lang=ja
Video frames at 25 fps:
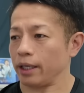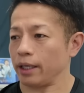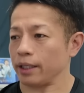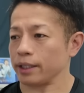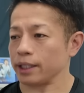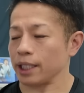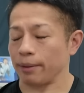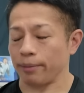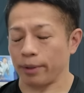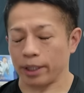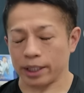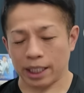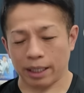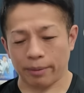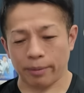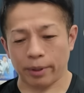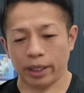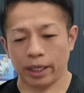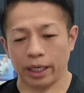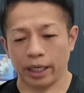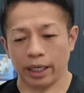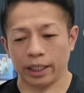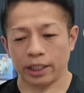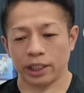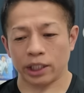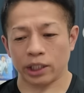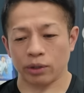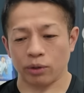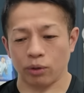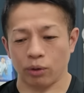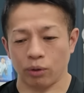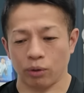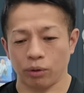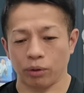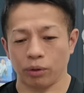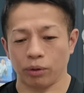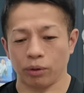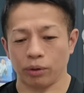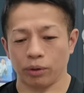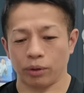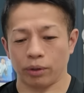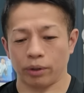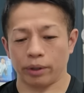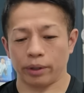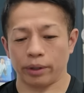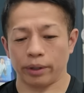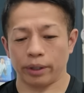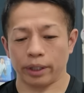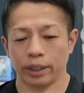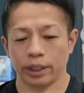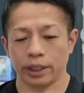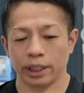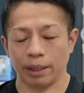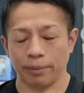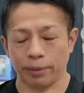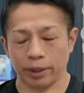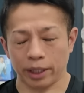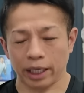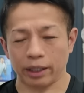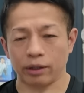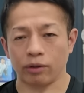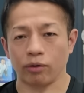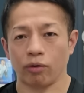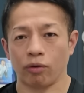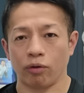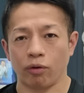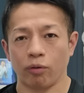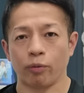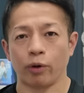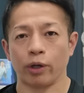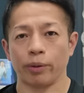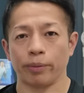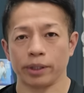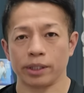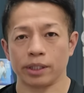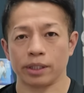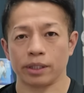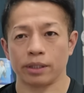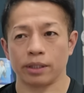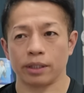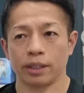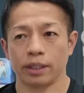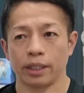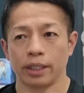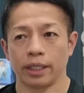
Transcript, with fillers: さまざまな思考をしてみたいと思います。